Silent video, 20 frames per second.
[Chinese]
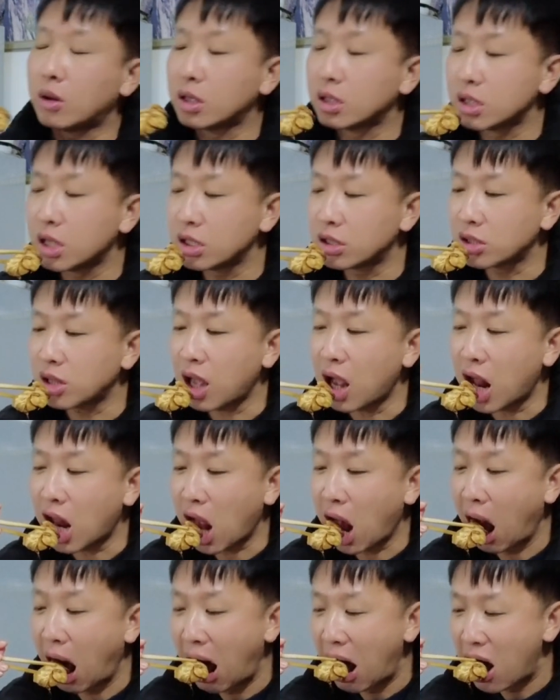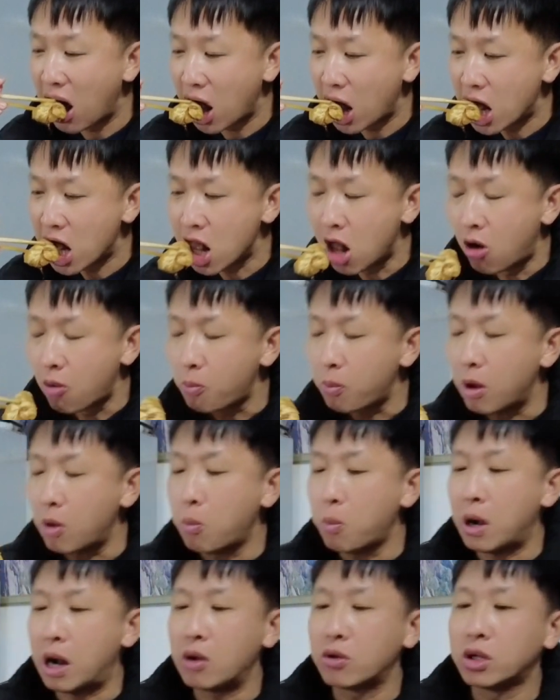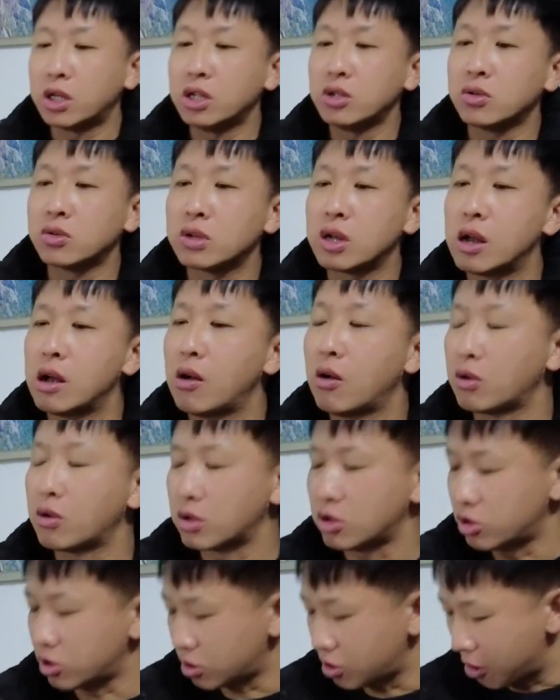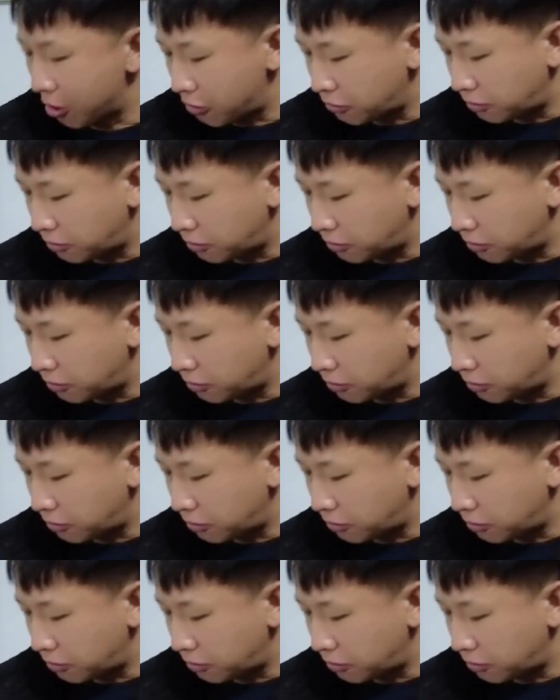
太大了，薄薄的那种才好吃。